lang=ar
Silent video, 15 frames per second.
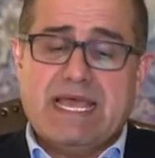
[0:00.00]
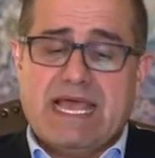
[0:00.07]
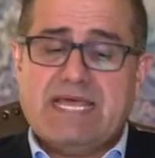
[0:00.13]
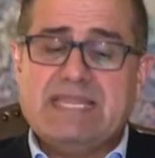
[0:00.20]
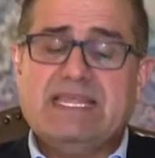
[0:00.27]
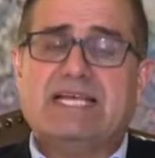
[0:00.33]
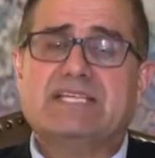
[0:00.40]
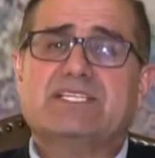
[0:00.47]

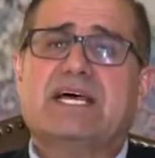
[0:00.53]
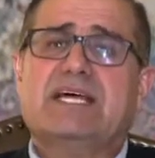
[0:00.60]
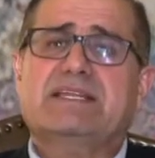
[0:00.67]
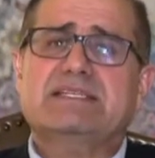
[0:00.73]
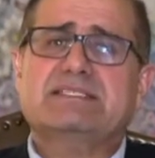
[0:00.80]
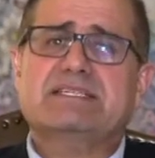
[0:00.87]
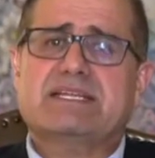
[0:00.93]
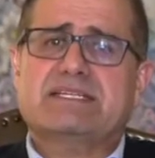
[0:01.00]
هذه
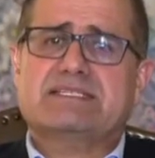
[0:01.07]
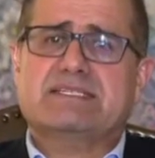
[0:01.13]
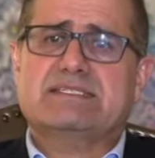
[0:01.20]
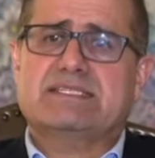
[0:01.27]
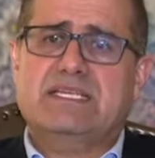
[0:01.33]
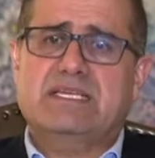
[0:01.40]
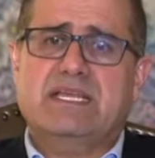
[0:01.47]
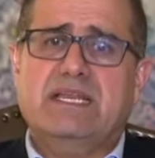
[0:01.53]
عناصر
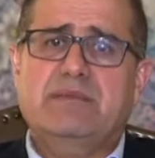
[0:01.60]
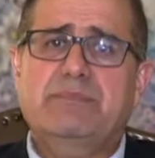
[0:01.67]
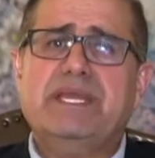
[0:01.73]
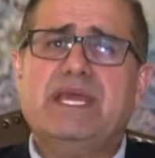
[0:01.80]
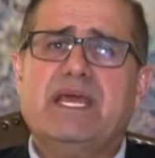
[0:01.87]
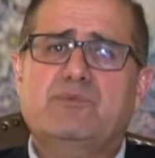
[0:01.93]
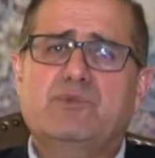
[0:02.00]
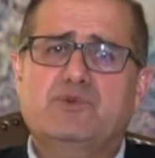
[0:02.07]
اساسيه
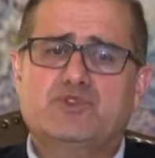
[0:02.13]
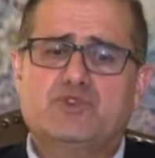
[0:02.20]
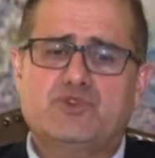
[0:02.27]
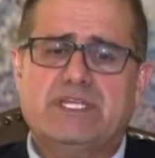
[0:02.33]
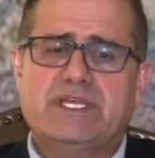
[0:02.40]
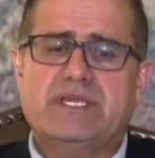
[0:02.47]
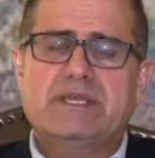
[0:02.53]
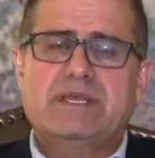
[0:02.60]
البيئه
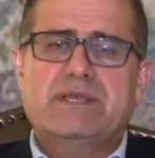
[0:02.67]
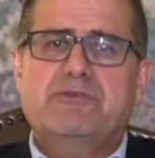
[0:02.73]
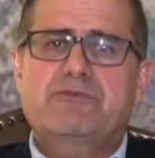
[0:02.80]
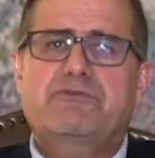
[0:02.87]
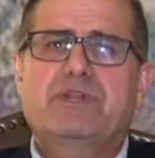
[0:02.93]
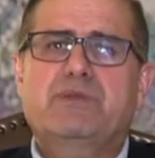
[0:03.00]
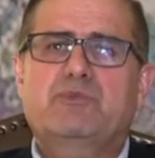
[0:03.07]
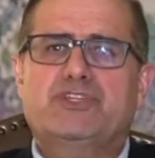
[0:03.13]
الموجوده
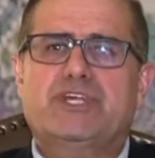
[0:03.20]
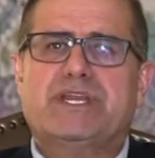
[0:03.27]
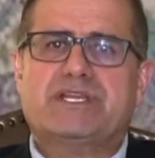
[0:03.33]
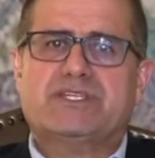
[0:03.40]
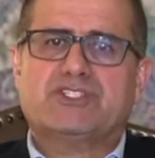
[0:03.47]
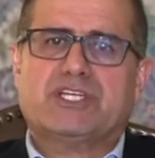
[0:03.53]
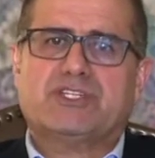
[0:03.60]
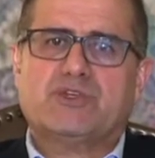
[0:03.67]
في
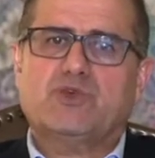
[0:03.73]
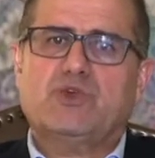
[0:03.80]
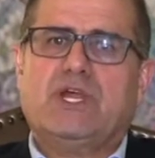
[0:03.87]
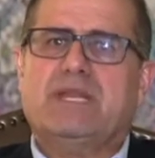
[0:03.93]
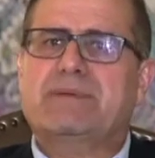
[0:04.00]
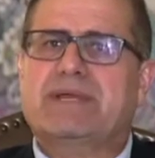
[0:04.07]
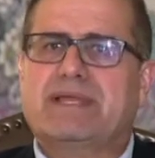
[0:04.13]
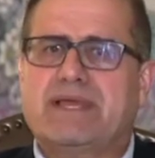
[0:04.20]
المدرجات
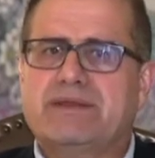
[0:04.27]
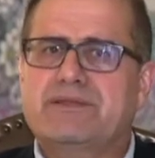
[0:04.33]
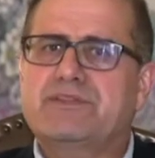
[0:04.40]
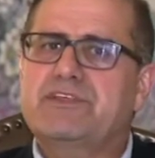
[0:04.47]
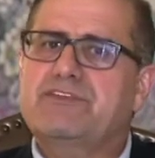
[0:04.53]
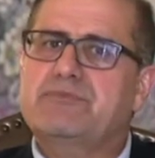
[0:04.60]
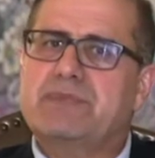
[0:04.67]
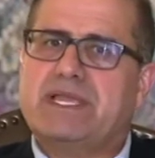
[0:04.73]
تروح لمكان
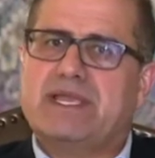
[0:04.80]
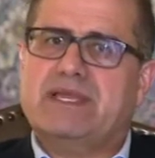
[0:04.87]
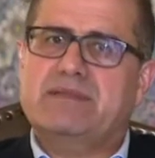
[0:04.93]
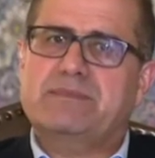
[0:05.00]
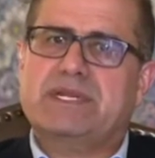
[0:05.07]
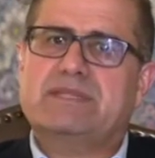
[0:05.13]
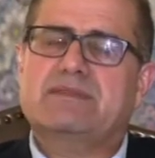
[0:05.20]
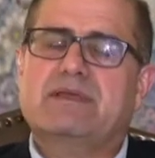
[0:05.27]
نظيف
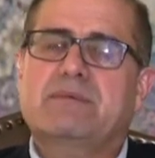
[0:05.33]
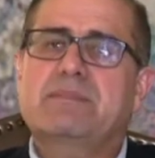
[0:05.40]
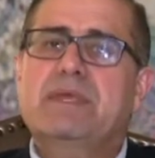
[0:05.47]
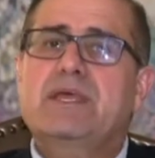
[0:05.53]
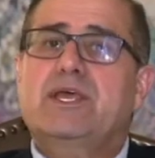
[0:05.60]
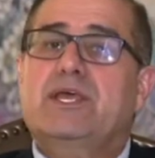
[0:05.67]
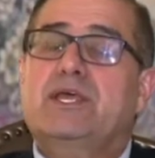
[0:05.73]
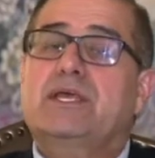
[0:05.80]
مكان مرتب
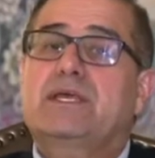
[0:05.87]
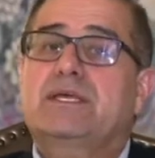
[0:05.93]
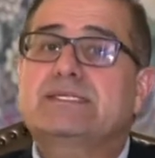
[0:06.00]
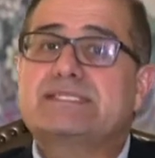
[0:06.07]
آه،